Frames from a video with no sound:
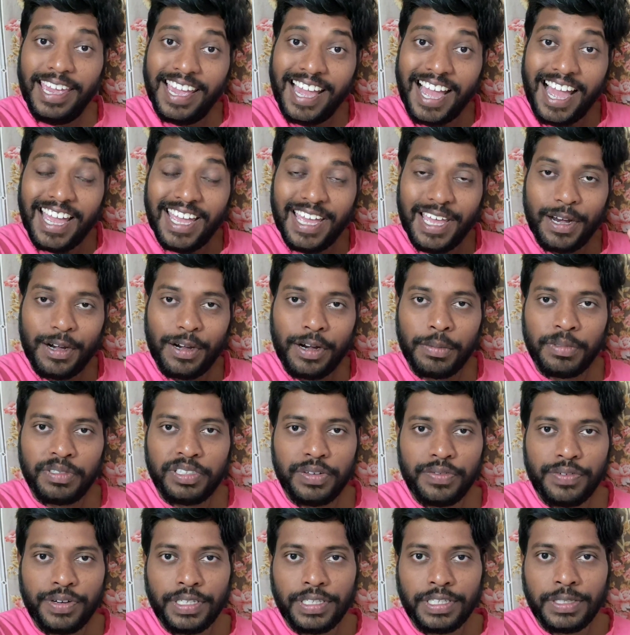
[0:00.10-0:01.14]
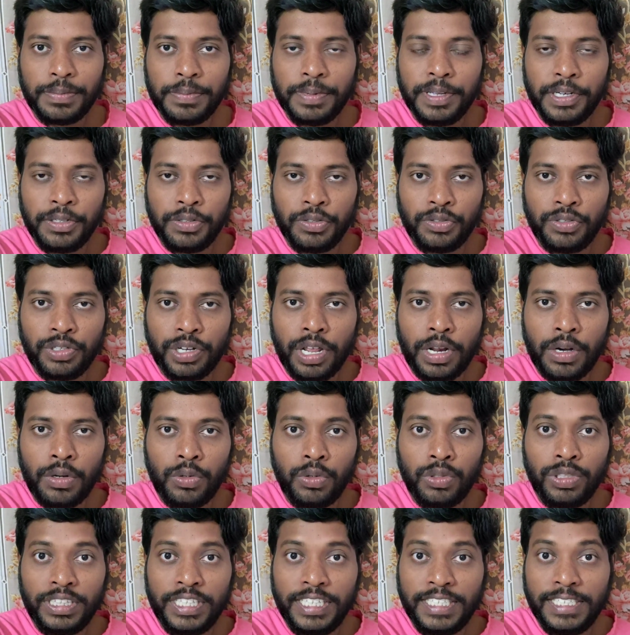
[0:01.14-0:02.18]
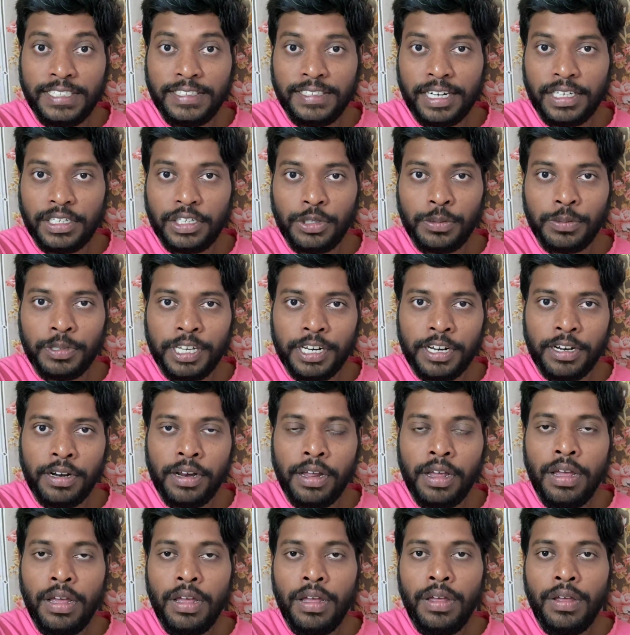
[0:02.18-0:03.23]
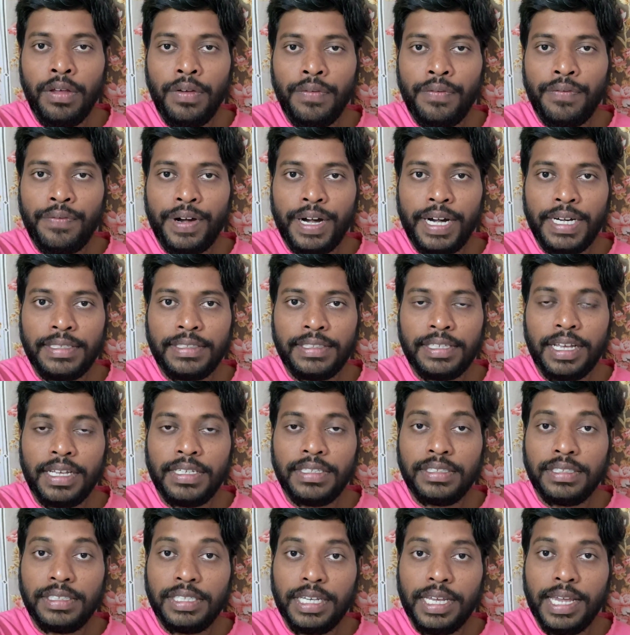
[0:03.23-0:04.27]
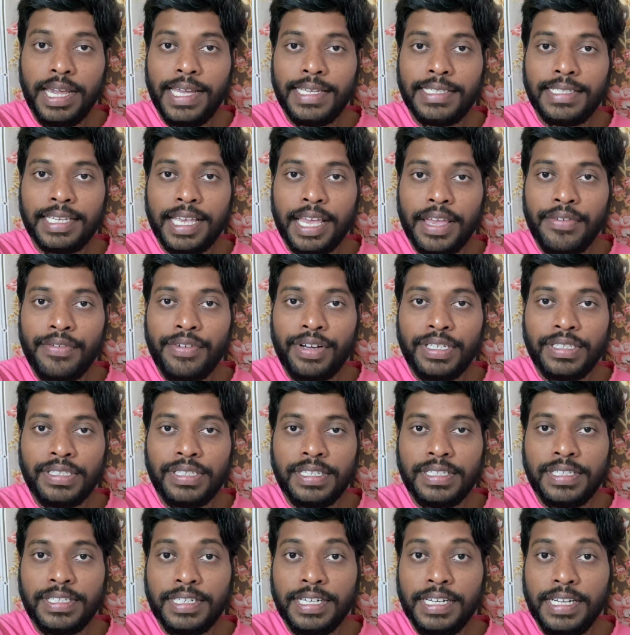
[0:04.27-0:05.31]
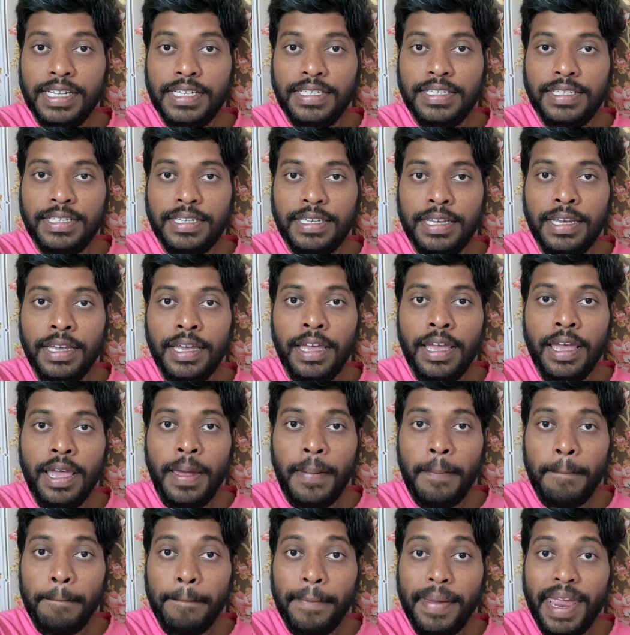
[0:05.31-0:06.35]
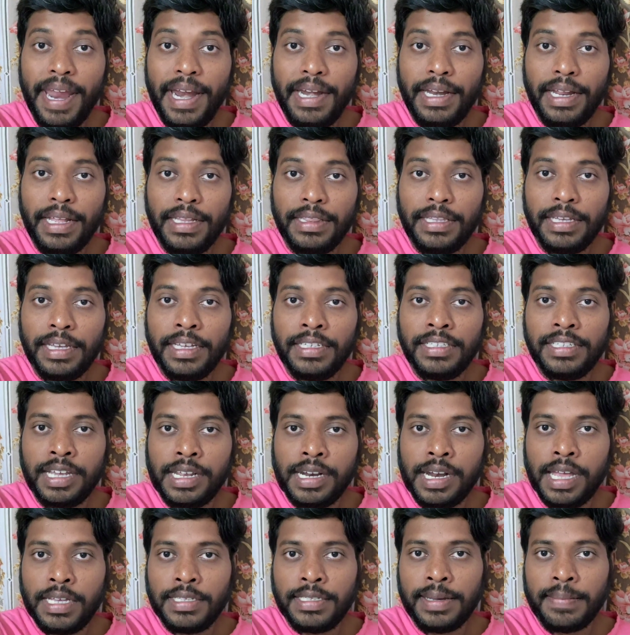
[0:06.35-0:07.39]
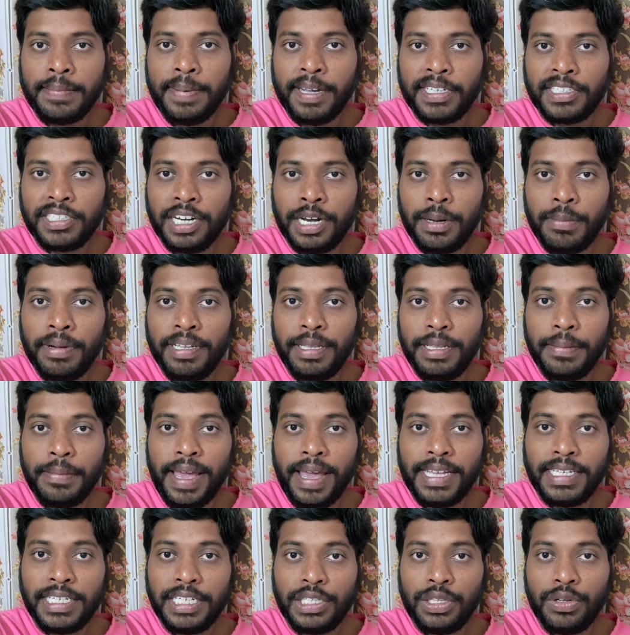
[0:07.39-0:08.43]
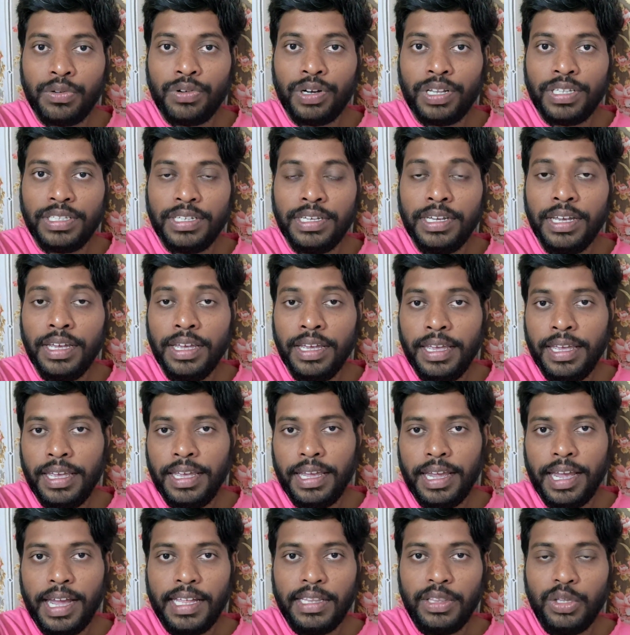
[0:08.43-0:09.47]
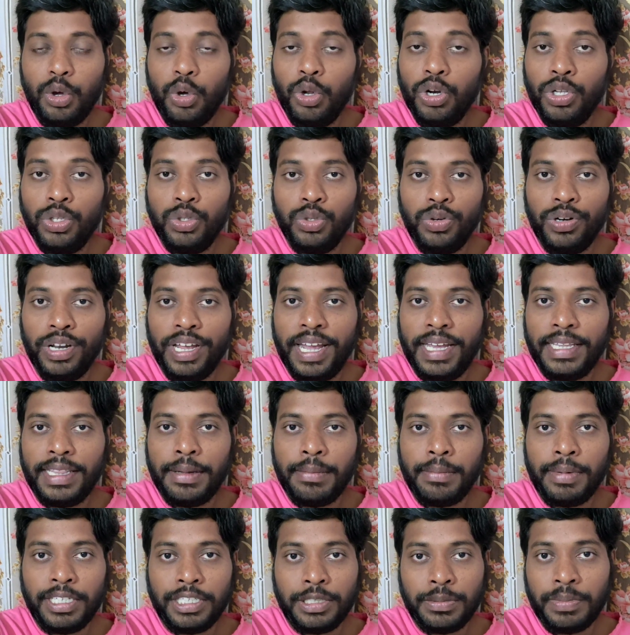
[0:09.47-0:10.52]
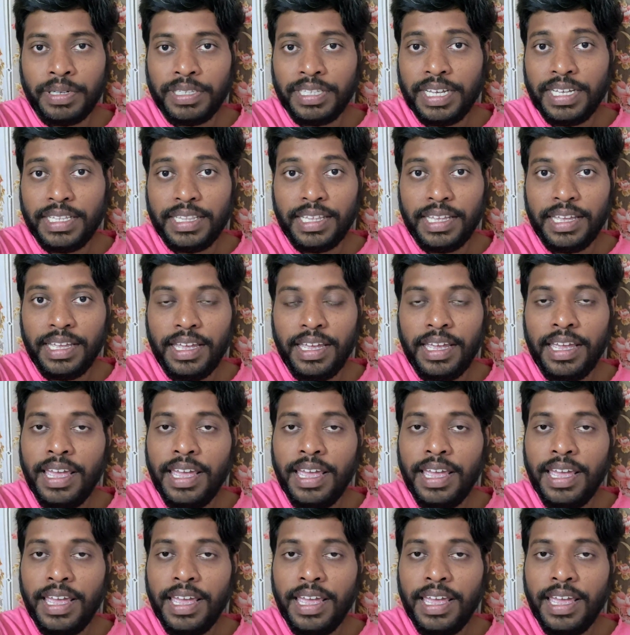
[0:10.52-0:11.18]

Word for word: హాయ్ హలో నమస్తే ఫ్రెండ్స్ మీరు చూస్తున్నారు దిస్ ఇస్ రాజ్ యూట్యూబ్ ఛానల్ ఫ్రెండ్స్ సిఎస్కే వర్సెస్ డీసీ మే టెన్త్కి చెన్నై చెపాక్షరంలో అయితే మ్యాచ్ అయితే ఉన్నది ఇక ధోని జూనికి అయితే మస్తు మంది అయితే